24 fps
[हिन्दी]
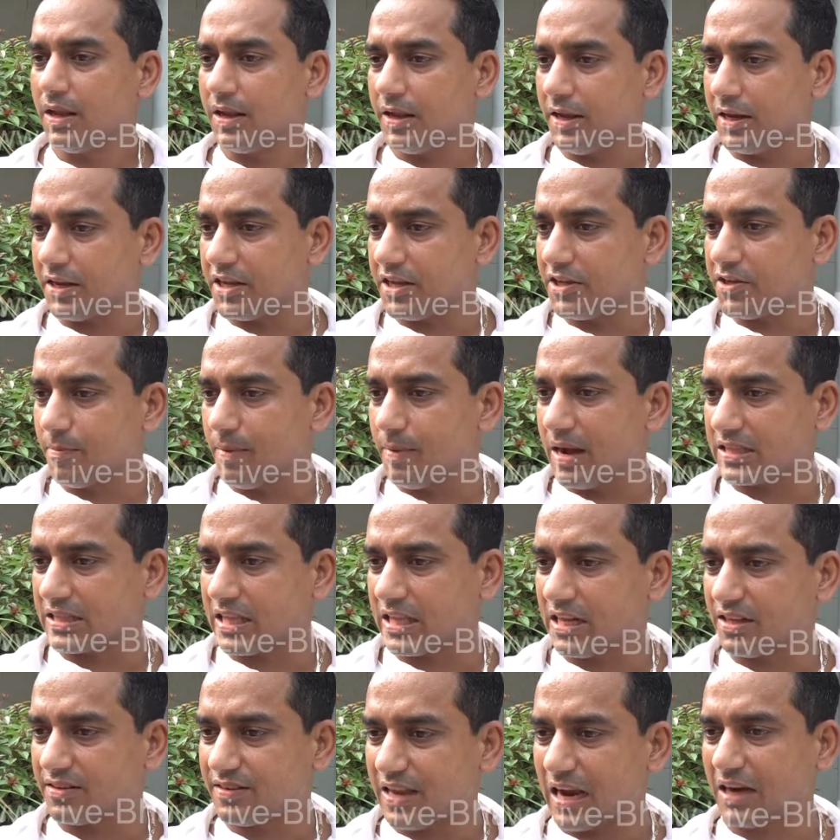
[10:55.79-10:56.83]
इनकी
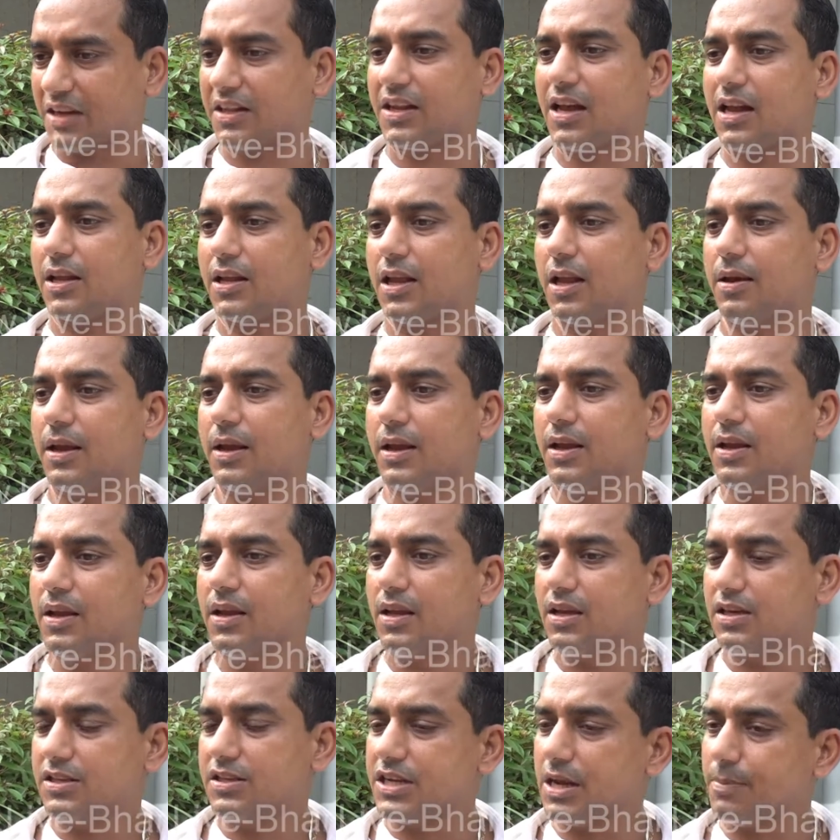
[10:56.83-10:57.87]
ज़मानतें रिजेक्ट करके
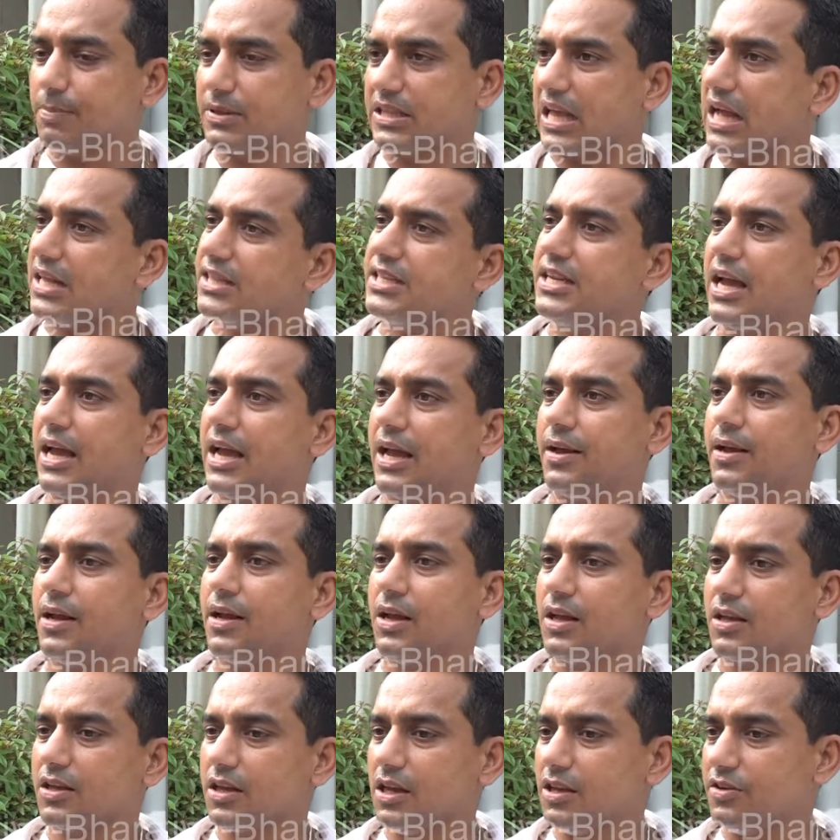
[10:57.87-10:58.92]
ये बता दिया
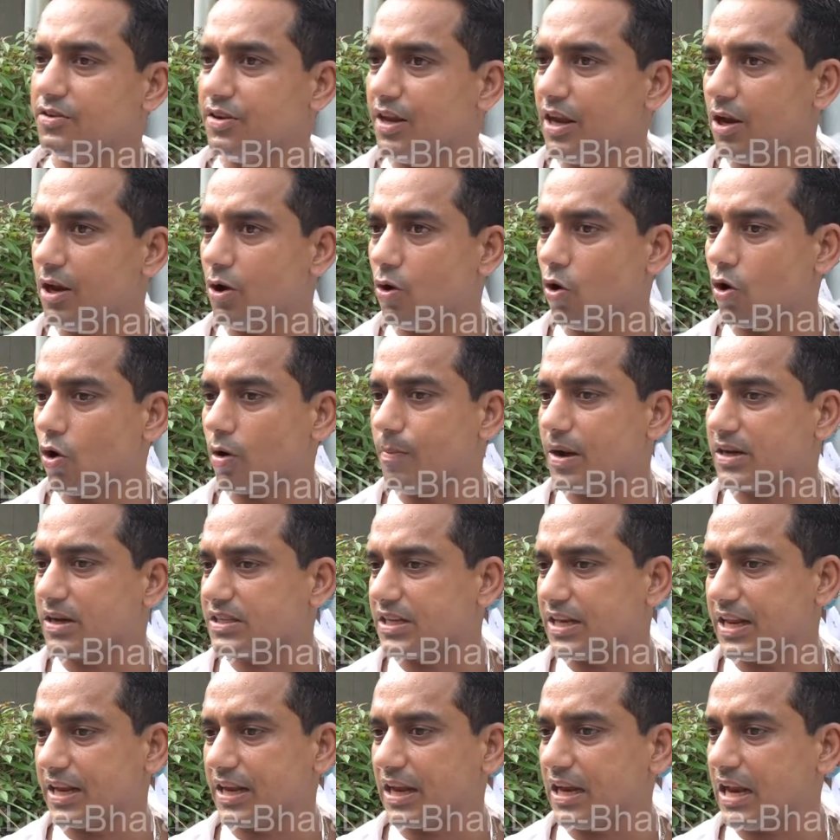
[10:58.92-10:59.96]
कि ये लोग
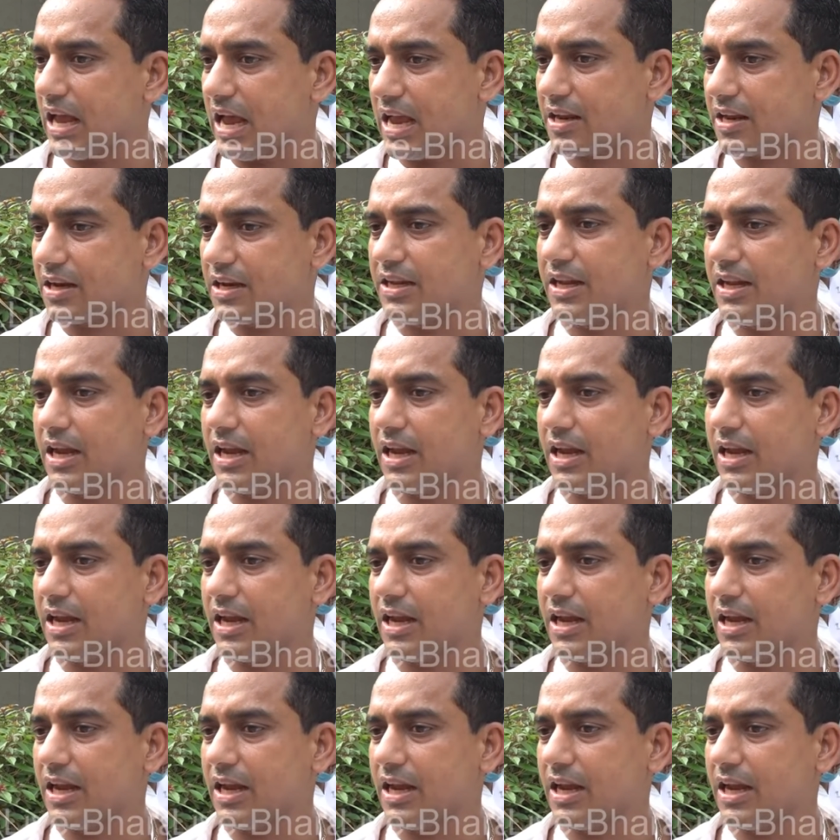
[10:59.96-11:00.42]
बख्शने के लायक नहीं